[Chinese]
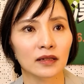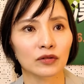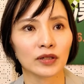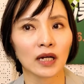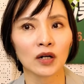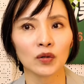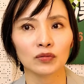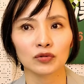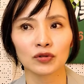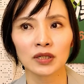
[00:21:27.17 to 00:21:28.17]
对，然
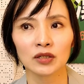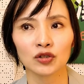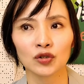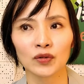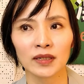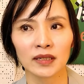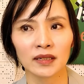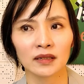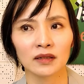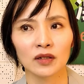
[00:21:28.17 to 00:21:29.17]
后就是就那
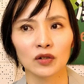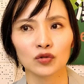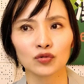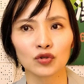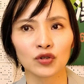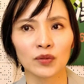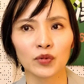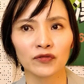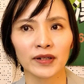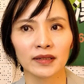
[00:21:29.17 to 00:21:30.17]
个著作权的
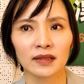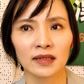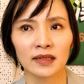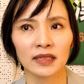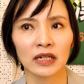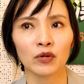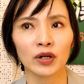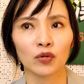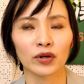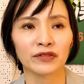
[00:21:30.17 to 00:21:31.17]
部分，可能也
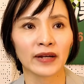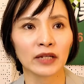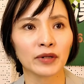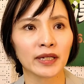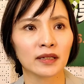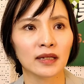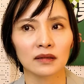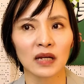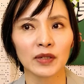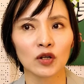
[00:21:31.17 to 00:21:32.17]
会有违反，因为
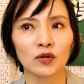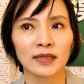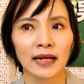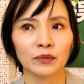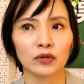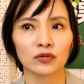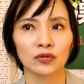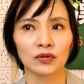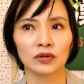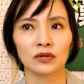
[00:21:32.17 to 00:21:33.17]
他们通常比如
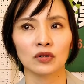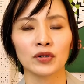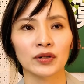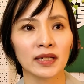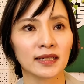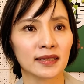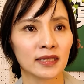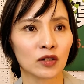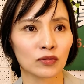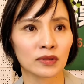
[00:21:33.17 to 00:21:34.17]
说都会有那个经
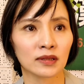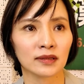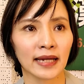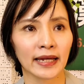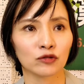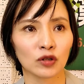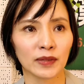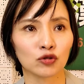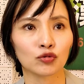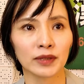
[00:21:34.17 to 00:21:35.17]
纪公司在专
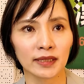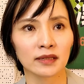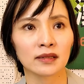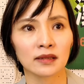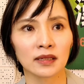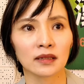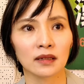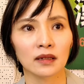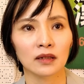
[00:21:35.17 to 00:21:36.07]
门处理这个事情。